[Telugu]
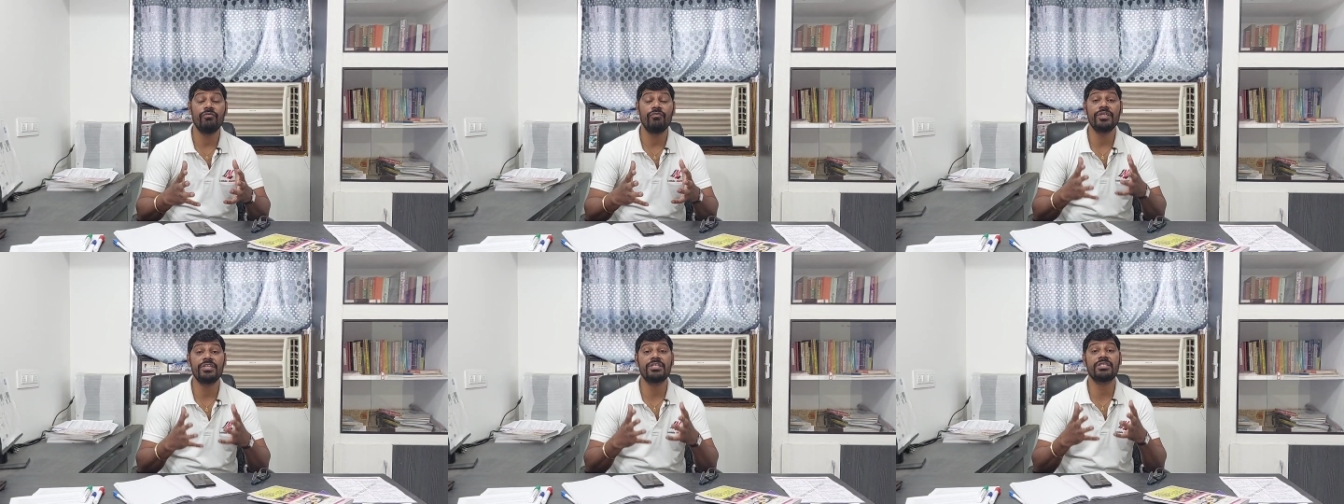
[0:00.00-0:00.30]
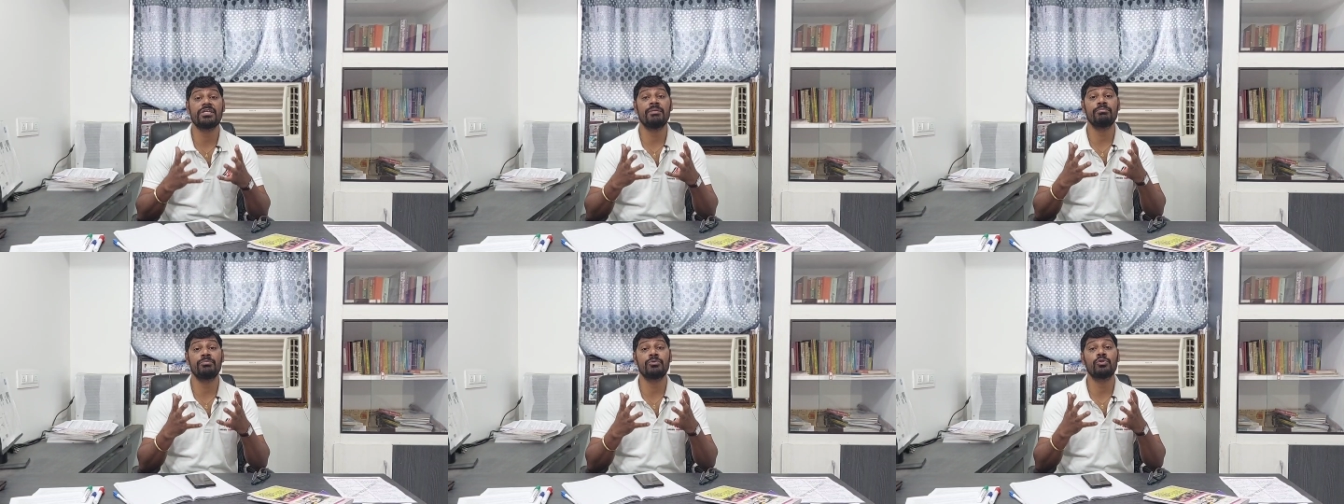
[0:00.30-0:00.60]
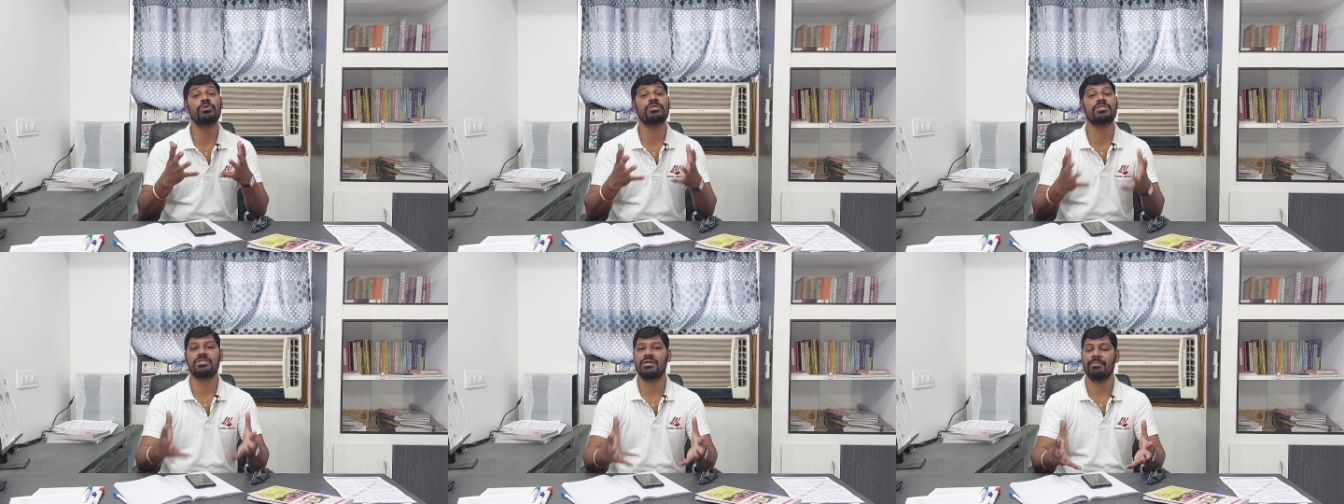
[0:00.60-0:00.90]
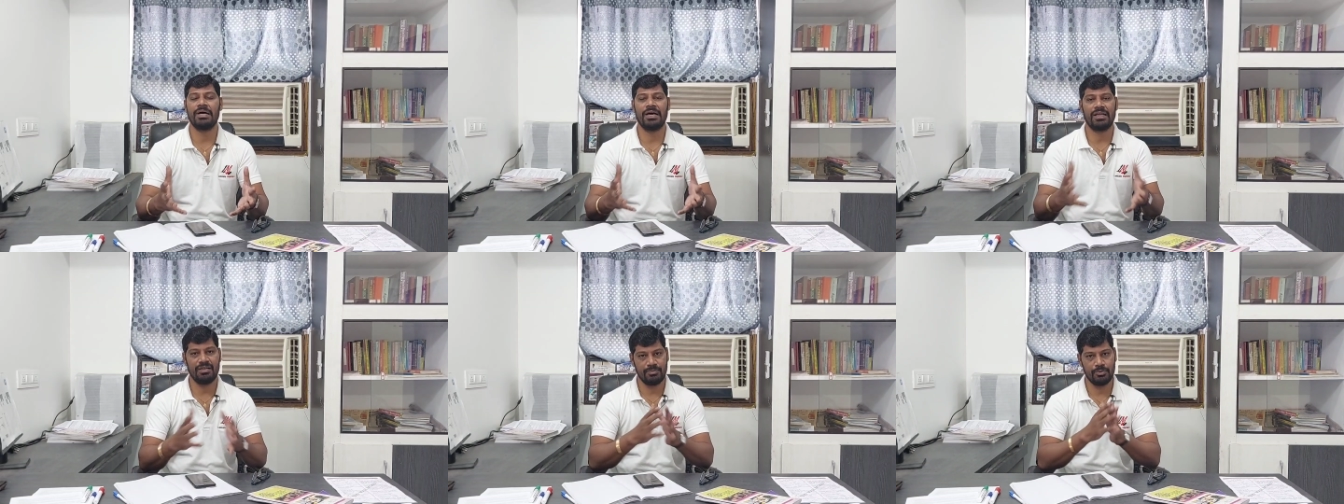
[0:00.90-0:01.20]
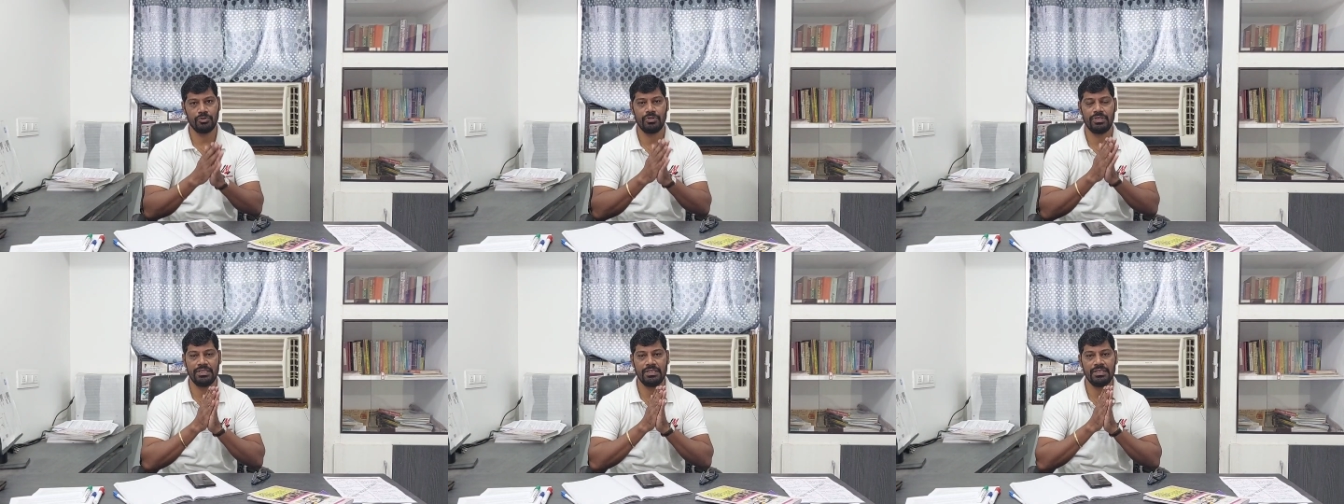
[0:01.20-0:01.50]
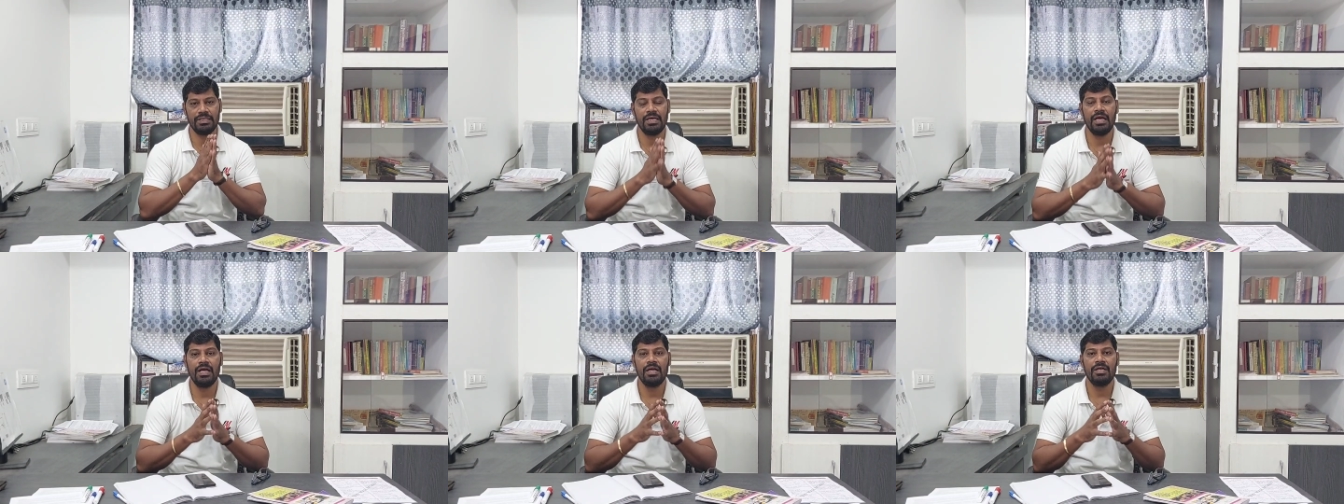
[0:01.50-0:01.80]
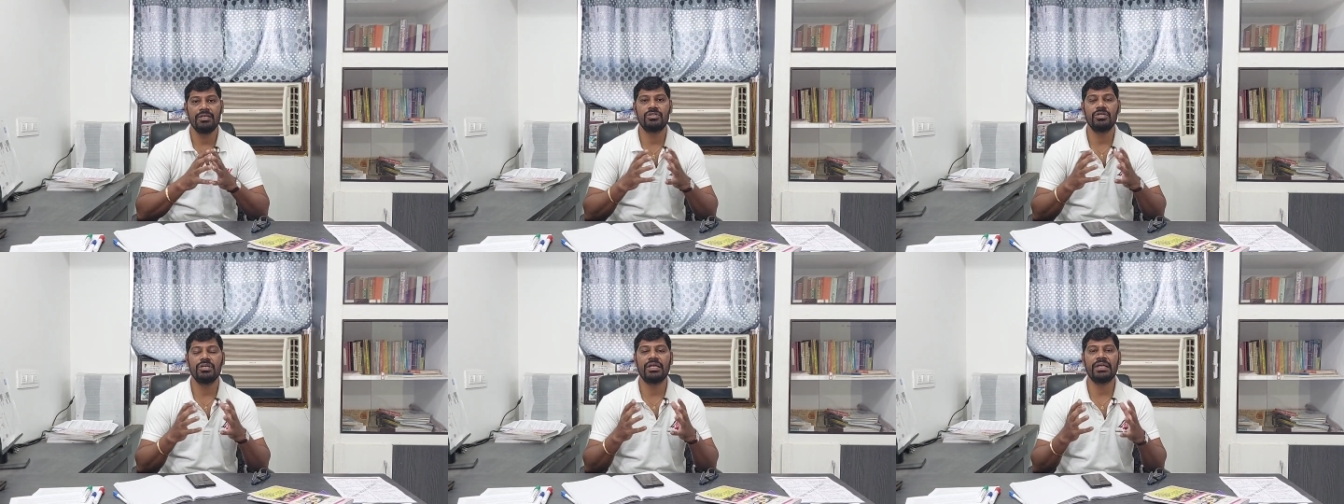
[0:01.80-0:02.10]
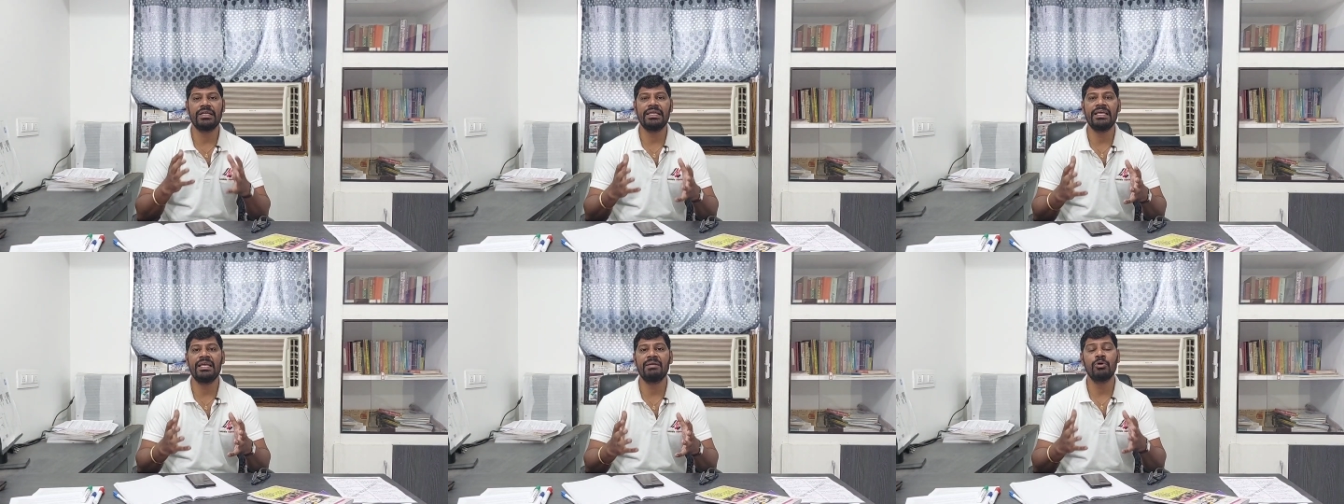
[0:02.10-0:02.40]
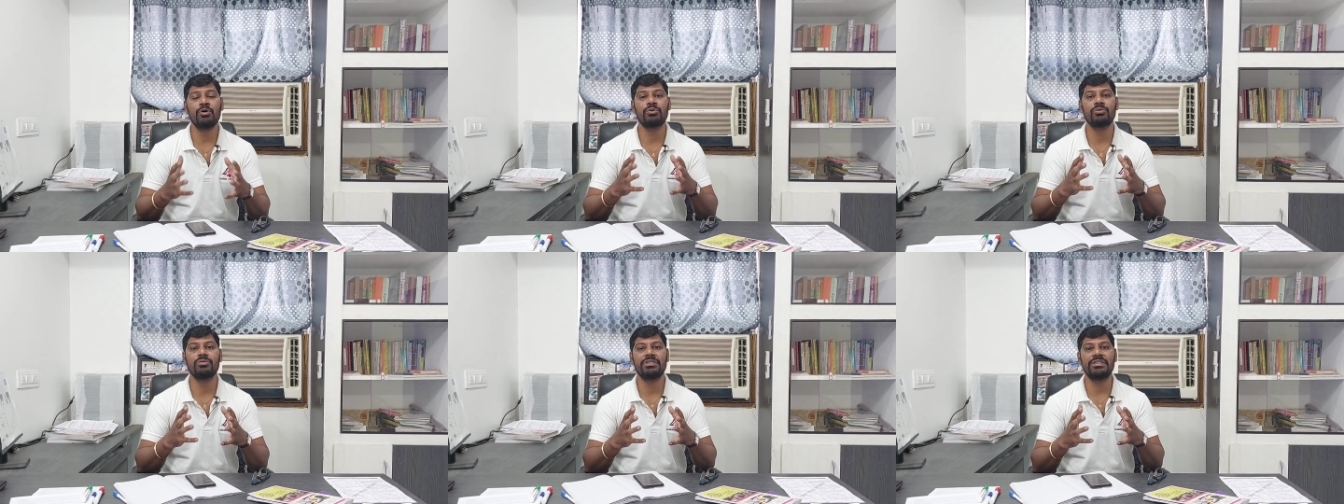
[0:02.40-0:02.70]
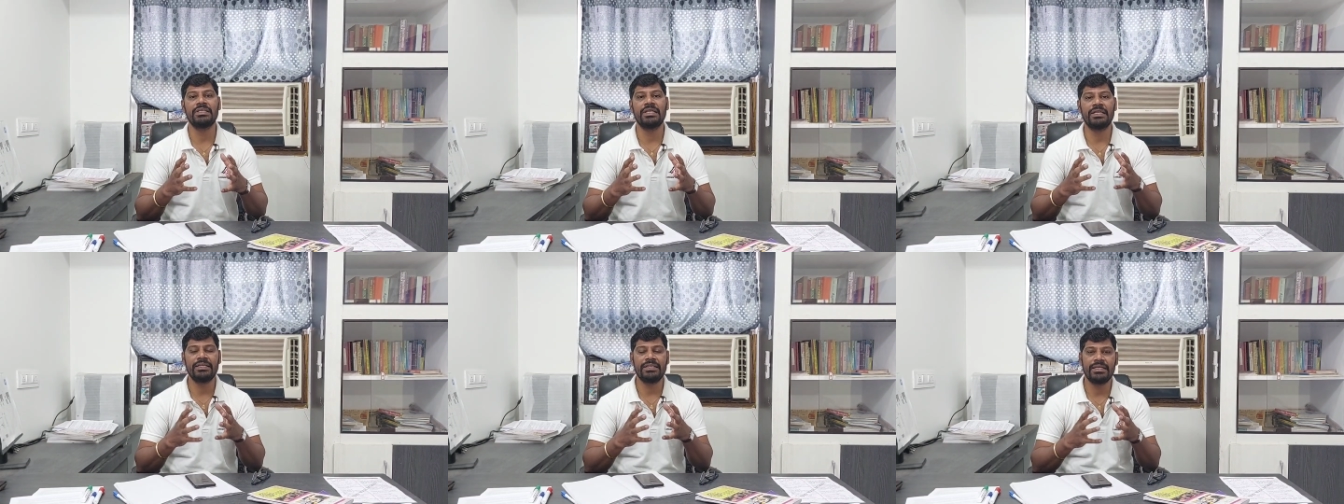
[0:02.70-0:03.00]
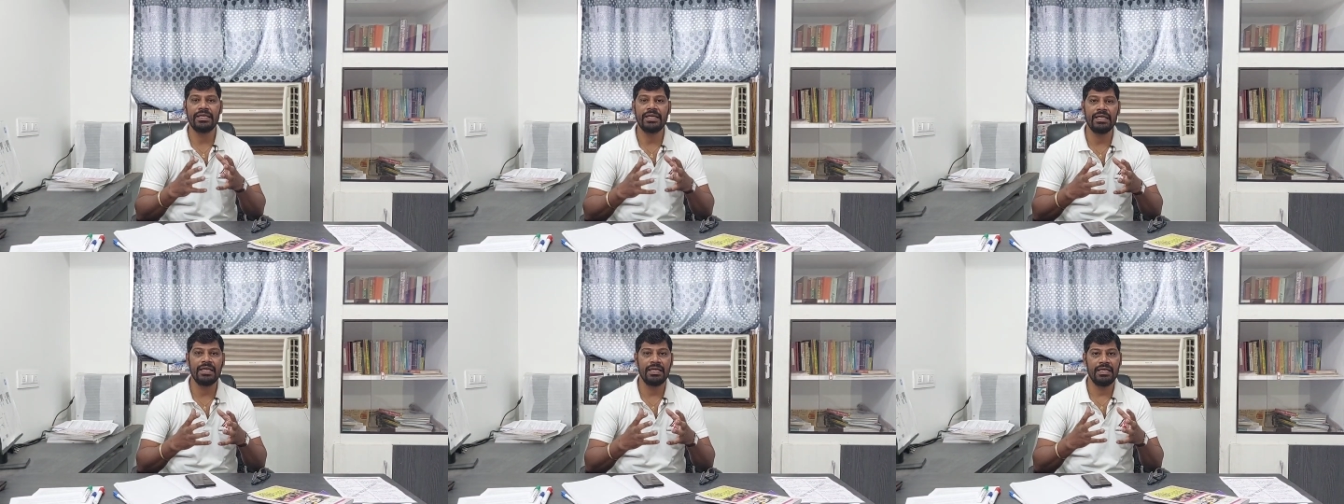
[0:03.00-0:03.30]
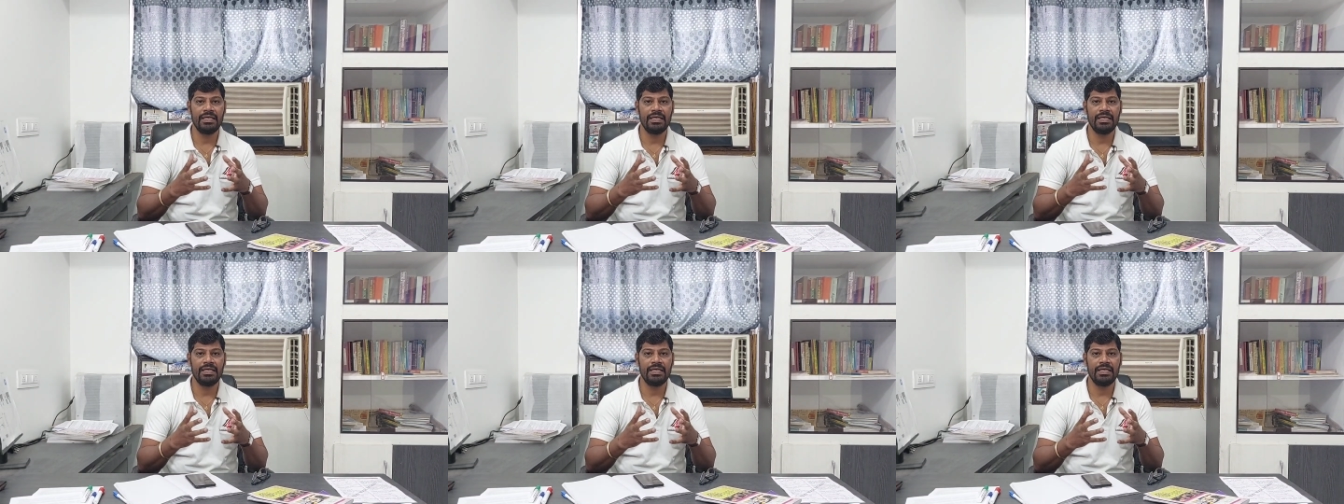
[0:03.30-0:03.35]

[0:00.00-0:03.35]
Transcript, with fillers: విషంతో సమానము అని సో ఇక్కడ ఏమవుతుంది అంటే